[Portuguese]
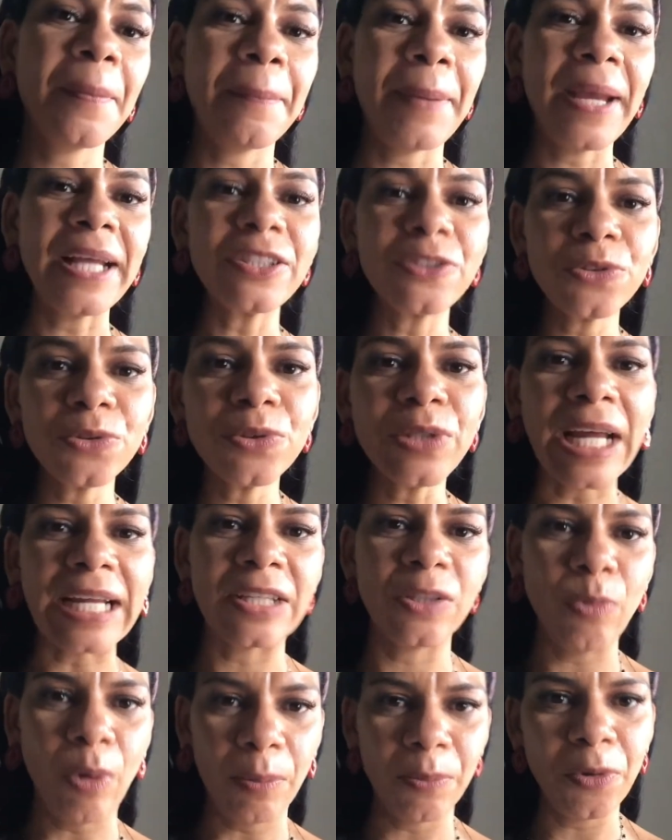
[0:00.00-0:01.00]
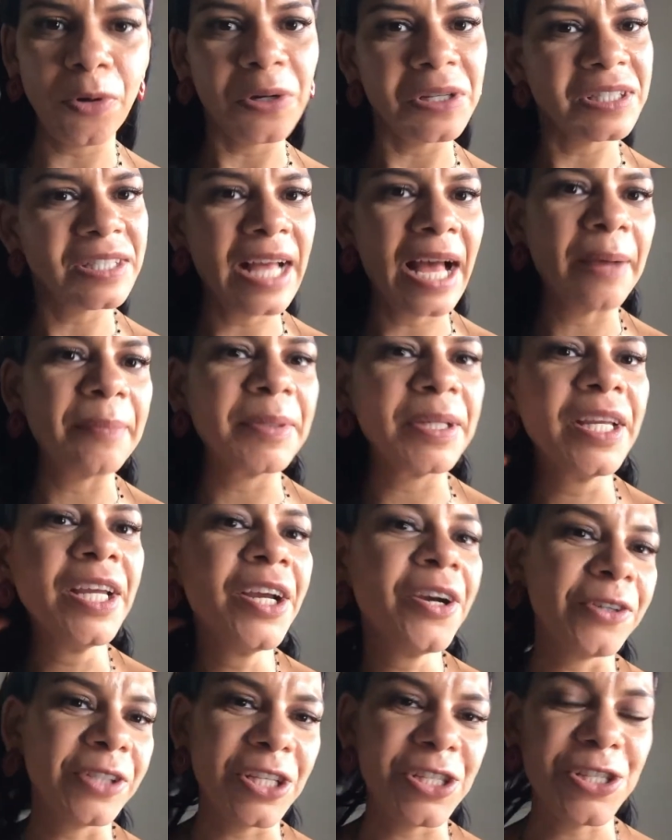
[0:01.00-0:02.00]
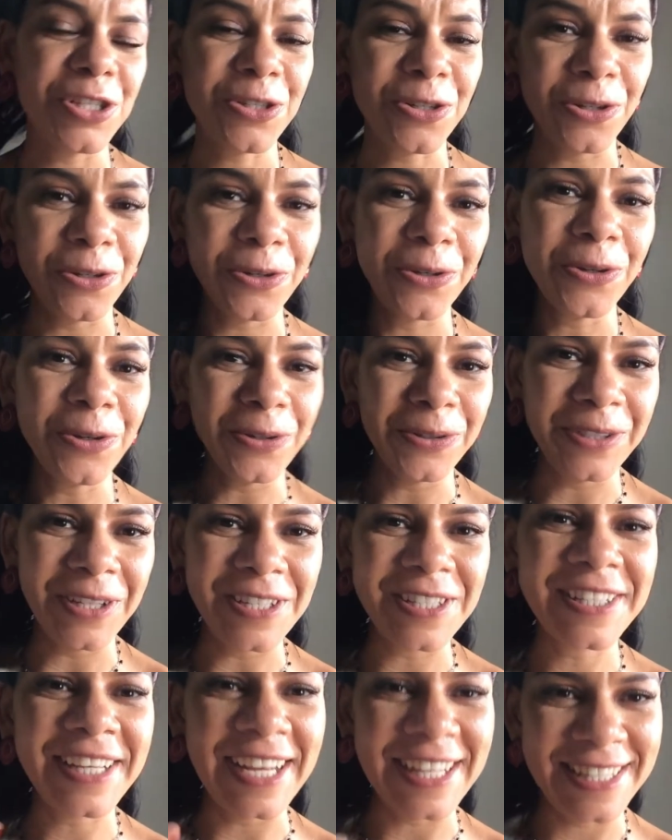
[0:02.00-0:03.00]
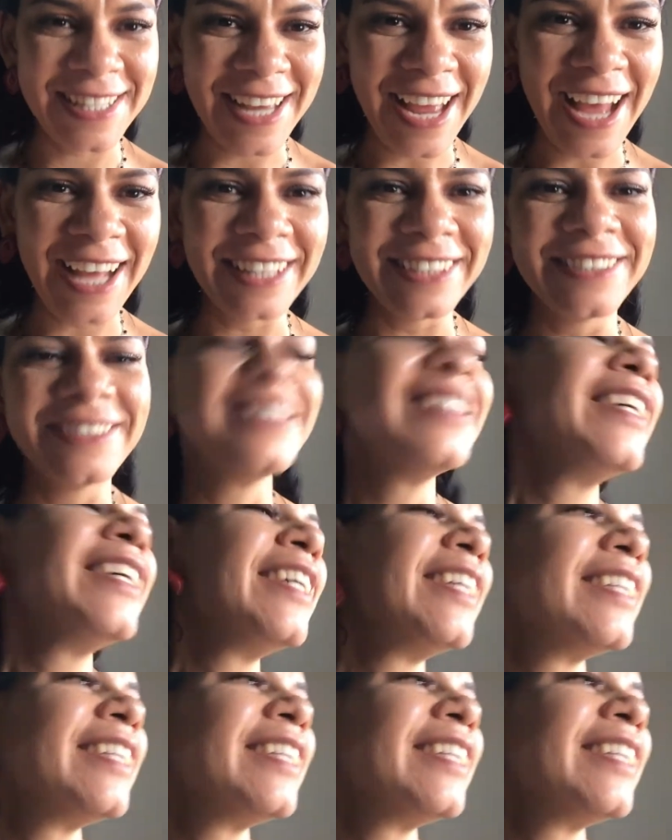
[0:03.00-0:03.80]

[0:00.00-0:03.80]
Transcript: perto do deck do amor, sabe? Onde a gente colocou o nosso cadeado.